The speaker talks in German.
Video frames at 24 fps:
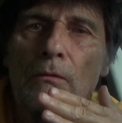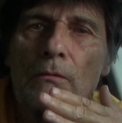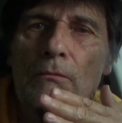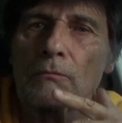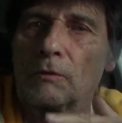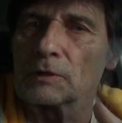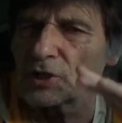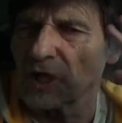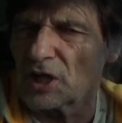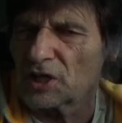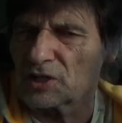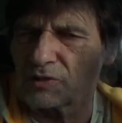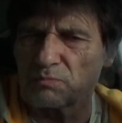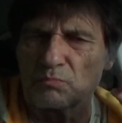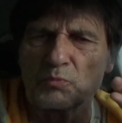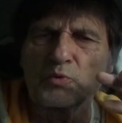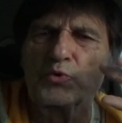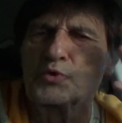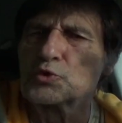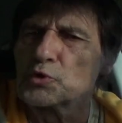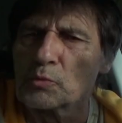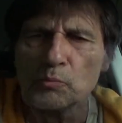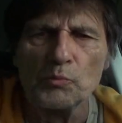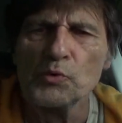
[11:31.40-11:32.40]
was heißt
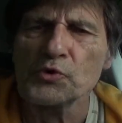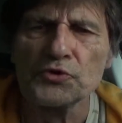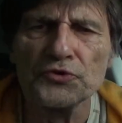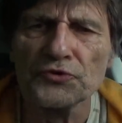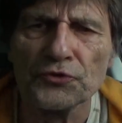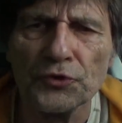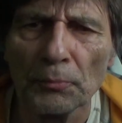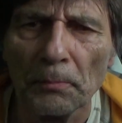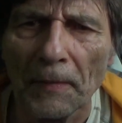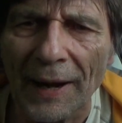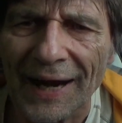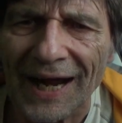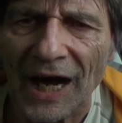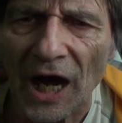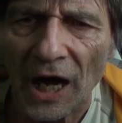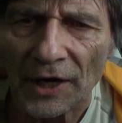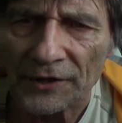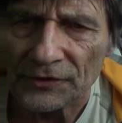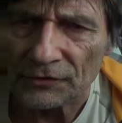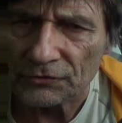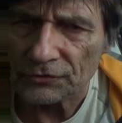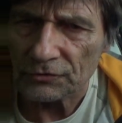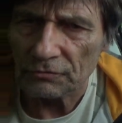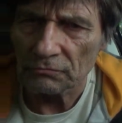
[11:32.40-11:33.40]
muss, müssen tut man gar
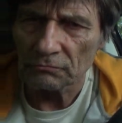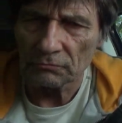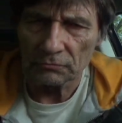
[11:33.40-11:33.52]
nichts,